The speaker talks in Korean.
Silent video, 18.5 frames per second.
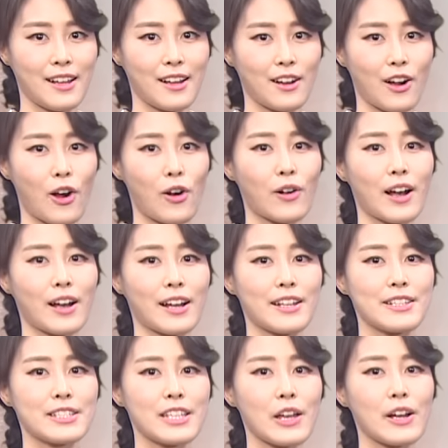
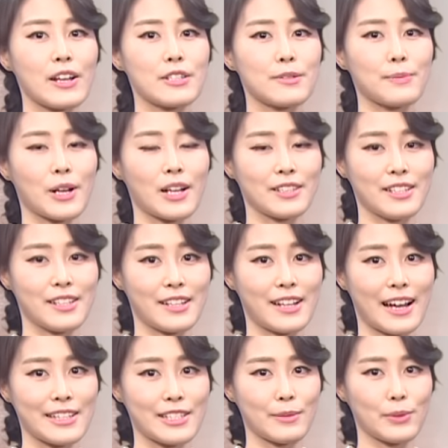건강한 생활 습관을
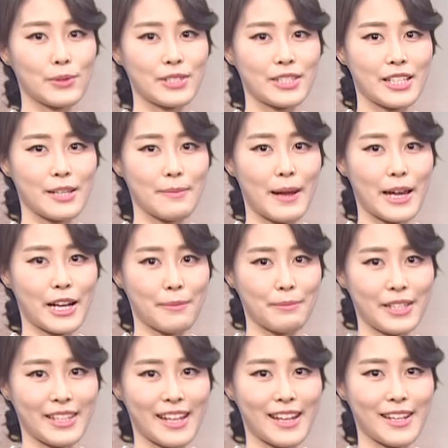가져보시기
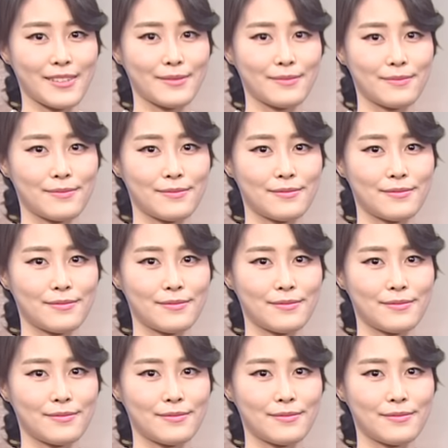바랍니다.